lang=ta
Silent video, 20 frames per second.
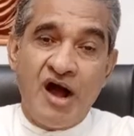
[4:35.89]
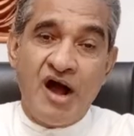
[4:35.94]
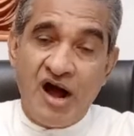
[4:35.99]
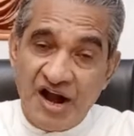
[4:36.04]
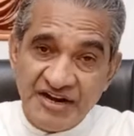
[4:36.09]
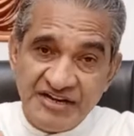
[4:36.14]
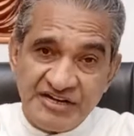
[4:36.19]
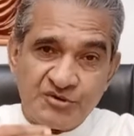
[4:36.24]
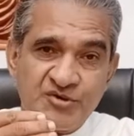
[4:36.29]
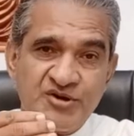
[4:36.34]

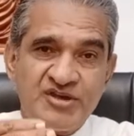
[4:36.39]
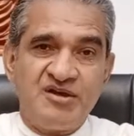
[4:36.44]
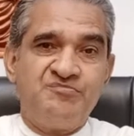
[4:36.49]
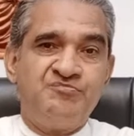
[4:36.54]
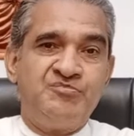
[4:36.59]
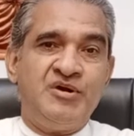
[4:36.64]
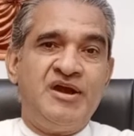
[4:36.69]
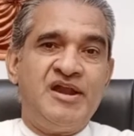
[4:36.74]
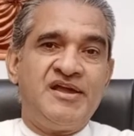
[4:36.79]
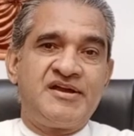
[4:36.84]
ஆண்டுடைய
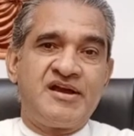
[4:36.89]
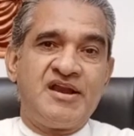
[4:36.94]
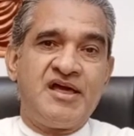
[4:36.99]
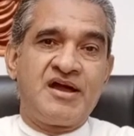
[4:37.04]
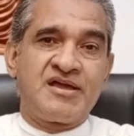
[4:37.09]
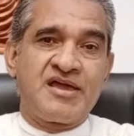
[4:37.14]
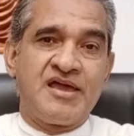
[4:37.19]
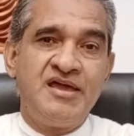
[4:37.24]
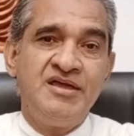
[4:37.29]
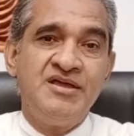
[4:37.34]

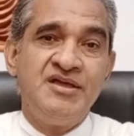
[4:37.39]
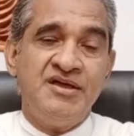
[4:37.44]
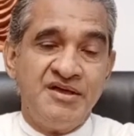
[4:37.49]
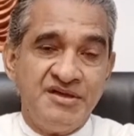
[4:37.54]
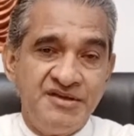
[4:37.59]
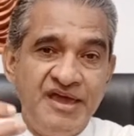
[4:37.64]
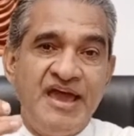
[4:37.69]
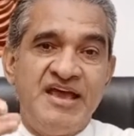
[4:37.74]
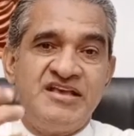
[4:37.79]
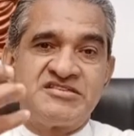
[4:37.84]
பிள்ளைகளாக
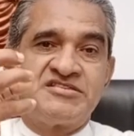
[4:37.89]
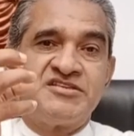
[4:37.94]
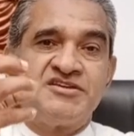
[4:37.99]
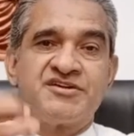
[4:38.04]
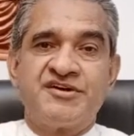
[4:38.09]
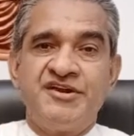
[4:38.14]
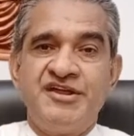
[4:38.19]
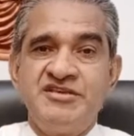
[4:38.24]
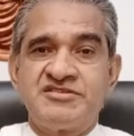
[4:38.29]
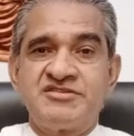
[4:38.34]
இயேசு
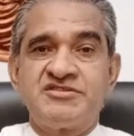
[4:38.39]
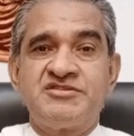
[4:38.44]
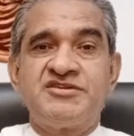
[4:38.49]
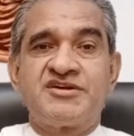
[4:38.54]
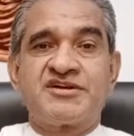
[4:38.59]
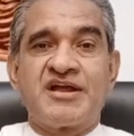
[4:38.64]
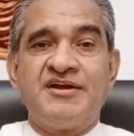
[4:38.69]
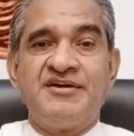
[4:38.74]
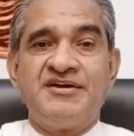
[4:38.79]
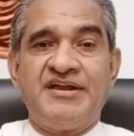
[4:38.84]
கிறிஸ்து
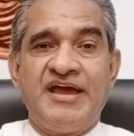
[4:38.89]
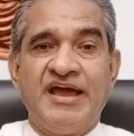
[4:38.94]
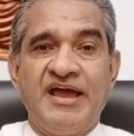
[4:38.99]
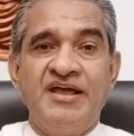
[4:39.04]
கண்ட